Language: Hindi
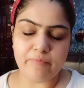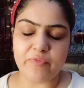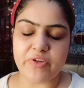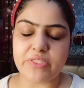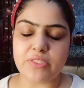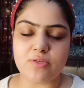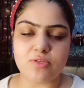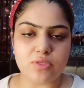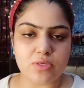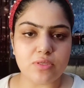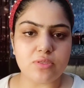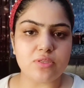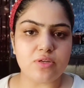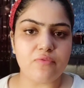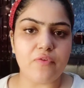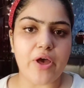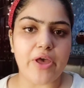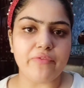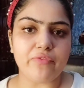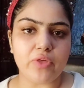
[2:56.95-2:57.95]
वैसे सिक्सटी
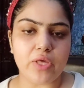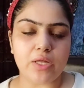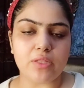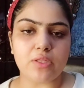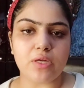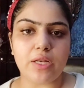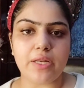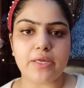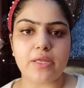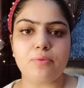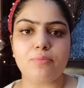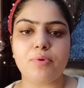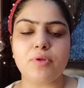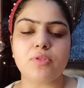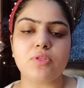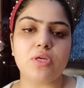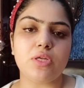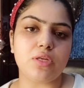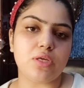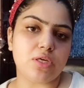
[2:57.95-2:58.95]
फाइव किया था लेकिन फिर
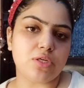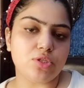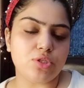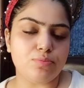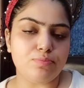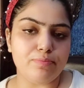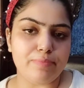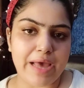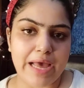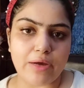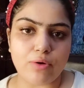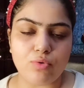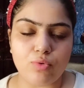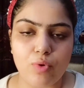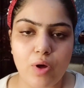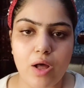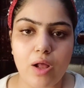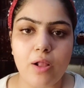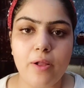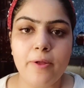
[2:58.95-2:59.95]
तीन के जी बैक
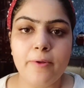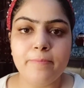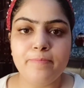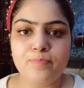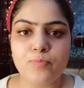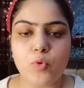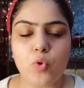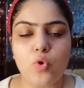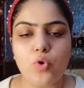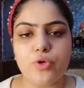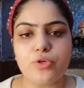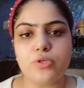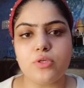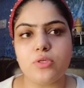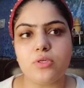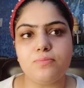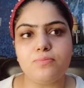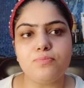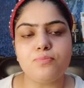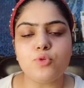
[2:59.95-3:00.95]
हुआ और
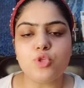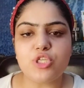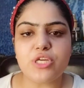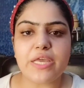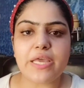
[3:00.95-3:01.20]
मुझे